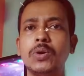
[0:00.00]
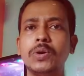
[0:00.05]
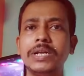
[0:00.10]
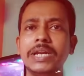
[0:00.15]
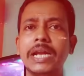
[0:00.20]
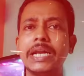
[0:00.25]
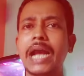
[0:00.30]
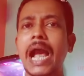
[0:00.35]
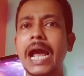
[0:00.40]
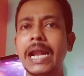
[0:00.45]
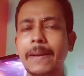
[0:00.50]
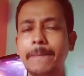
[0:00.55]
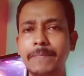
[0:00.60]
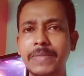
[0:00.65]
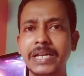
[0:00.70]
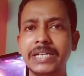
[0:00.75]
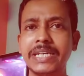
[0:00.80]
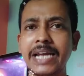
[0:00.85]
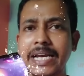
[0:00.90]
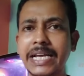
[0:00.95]
বড় এনার খারাপ
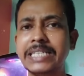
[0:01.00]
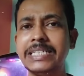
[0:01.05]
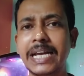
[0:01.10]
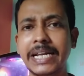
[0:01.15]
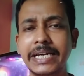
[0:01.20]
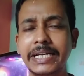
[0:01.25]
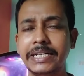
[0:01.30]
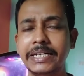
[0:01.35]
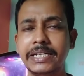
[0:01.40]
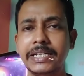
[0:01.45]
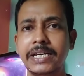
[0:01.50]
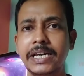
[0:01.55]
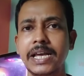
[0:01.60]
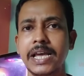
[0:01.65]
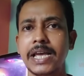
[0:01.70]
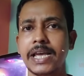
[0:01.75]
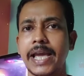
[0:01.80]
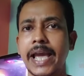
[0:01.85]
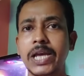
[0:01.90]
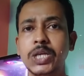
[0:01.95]
দিকটা কি জানেন
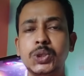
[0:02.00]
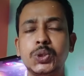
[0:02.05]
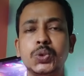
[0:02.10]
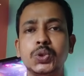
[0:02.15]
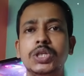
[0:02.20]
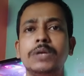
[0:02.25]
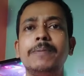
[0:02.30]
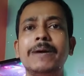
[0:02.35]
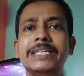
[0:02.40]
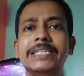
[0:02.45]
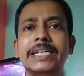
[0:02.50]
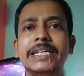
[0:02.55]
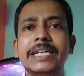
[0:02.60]
এই সুদীপা